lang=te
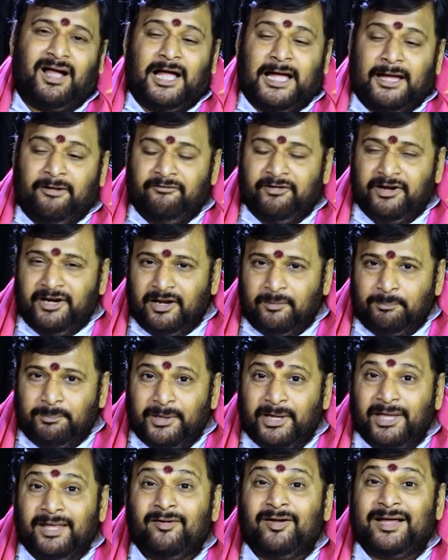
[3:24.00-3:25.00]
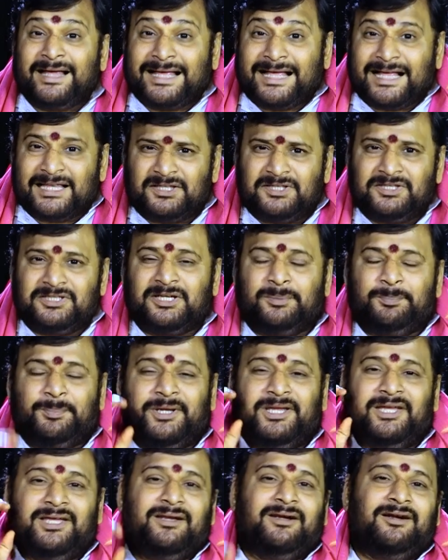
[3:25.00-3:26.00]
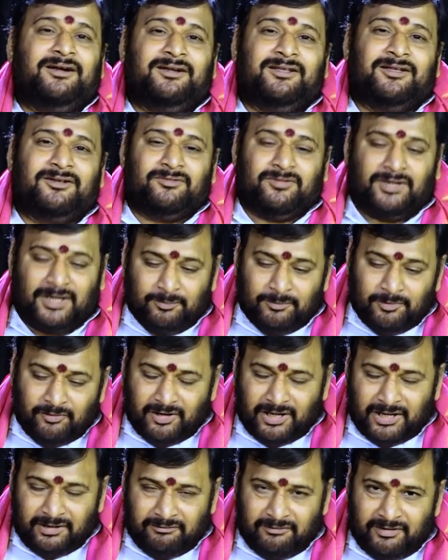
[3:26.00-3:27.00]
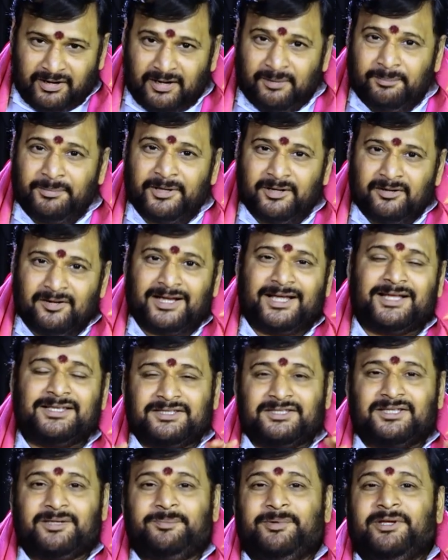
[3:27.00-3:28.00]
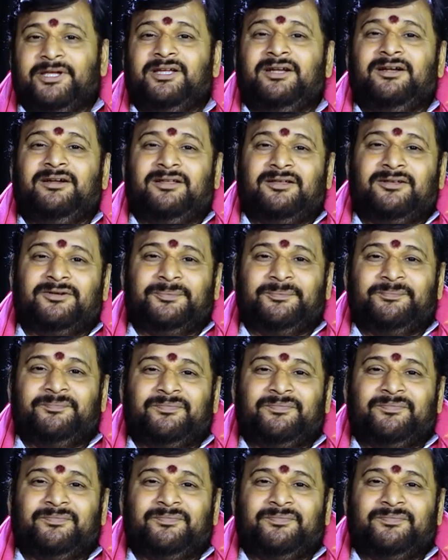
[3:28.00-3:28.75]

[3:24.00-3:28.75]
ఆ వీణ పేరు కచ్చపి అని అంటారు అమ్మవారి వీణ పేరు కచ్చపి అంటారు